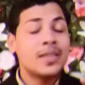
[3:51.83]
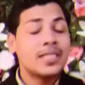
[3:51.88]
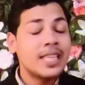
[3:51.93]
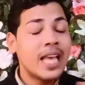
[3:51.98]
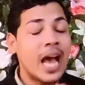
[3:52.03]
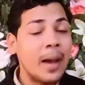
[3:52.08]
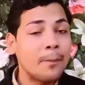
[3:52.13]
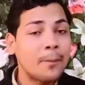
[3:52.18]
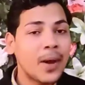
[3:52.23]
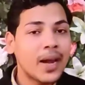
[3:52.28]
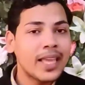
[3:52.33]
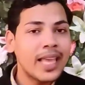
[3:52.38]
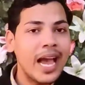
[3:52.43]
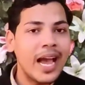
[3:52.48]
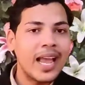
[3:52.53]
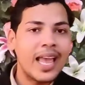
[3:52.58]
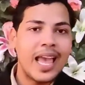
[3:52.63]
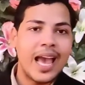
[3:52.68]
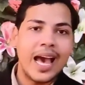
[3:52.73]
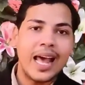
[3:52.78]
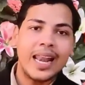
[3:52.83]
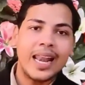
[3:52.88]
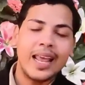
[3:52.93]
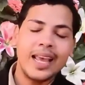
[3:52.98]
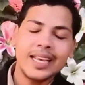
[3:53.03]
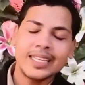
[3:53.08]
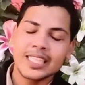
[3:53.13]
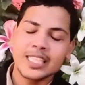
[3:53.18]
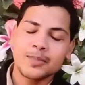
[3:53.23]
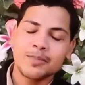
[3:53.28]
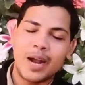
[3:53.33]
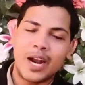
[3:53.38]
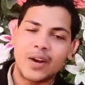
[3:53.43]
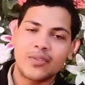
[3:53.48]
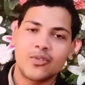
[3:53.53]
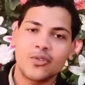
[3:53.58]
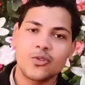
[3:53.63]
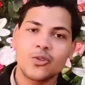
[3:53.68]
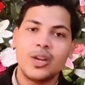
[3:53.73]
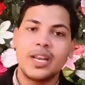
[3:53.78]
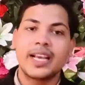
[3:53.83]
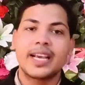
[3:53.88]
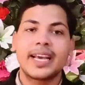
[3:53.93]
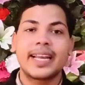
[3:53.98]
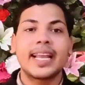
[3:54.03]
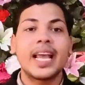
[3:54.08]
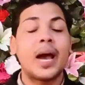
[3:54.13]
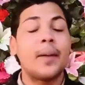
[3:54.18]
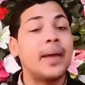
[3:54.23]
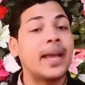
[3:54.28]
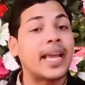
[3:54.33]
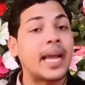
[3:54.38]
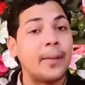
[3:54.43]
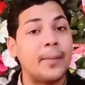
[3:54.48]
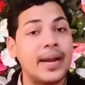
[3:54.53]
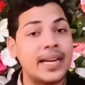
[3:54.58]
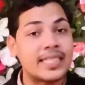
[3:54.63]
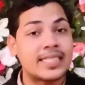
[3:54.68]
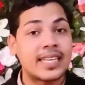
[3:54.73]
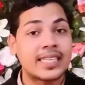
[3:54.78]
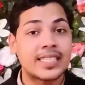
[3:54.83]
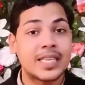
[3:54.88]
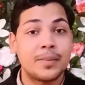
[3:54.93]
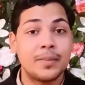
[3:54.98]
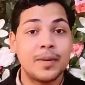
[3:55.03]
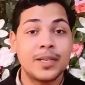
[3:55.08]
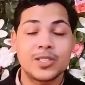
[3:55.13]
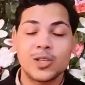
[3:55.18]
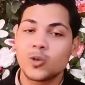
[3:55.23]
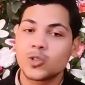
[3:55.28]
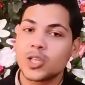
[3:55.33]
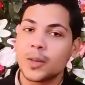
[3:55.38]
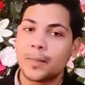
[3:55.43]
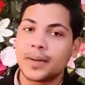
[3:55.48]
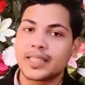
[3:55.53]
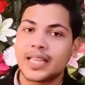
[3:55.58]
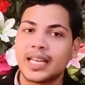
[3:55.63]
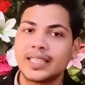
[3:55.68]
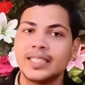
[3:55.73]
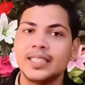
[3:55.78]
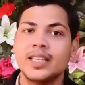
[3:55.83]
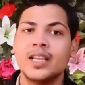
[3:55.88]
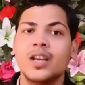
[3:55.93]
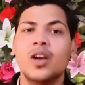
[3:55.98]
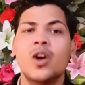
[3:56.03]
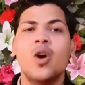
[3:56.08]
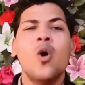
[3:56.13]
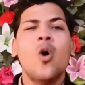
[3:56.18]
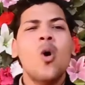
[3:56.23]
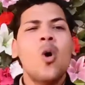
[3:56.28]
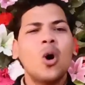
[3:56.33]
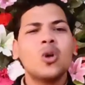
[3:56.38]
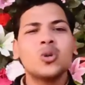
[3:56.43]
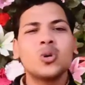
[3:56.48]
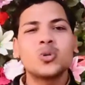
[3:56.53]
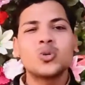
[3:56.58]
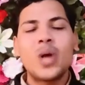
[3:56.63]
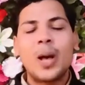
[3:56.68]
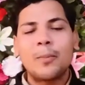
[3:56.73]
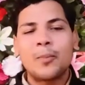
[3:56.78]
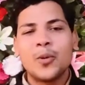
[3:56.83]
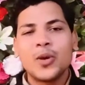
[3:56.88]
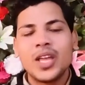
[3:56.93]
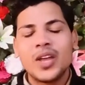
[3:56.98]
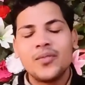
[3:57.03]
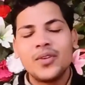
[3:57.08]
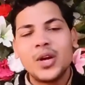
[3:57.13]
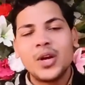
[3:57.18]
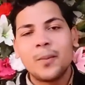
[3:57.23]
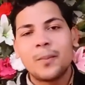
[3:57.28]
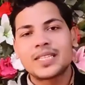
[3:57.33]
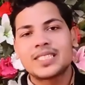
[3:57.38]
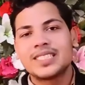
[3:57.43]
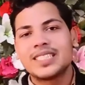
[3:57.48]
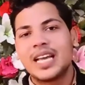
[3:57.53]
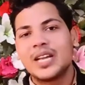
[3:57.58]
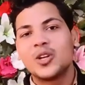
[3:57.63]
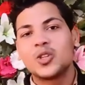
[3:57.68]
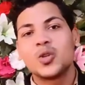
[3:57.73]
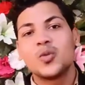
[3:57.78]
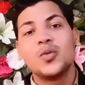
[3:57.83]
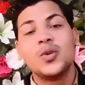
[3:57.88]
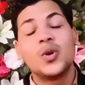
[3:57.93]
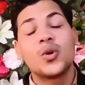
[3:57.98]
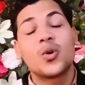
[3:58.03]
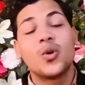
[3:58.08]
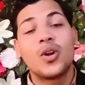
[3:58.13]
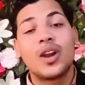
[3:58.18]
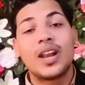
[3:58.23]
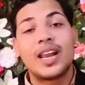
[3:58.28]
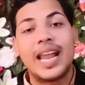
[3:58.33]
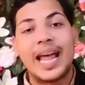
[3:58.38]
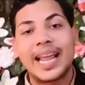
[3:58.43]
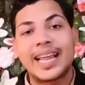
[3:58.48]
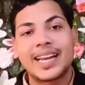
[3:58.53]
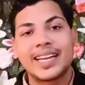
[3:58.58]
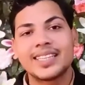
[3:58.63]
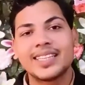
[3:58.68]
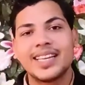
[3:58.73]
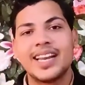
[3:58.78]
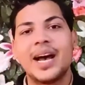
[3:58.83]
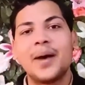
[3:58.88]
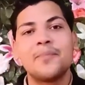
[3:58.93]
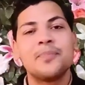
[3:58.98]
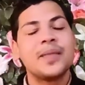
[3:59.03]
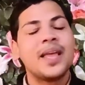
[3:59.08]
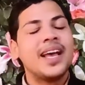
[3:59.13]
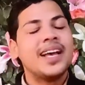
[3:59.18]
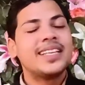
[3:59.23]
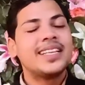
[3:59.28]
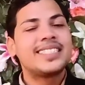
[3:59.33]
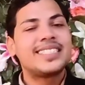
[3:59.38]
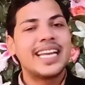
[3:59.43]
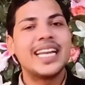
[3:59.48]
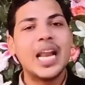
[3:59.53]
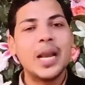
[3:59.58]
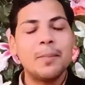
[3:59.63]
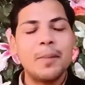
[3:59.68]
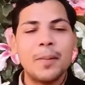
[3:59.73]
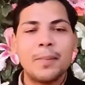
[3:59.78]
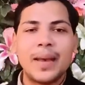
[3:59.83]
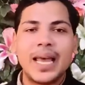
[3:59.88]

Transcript: वैसे आपका क्या ख्याल है इस स्मार्टफोन को लेकर के हमें कमेंट सेक्शन में जरूर से बता दीजिए और दोस्तों आपको ये वीडियो पसंद आई हो तो वीडियो को लाइक कर देना चैनल पे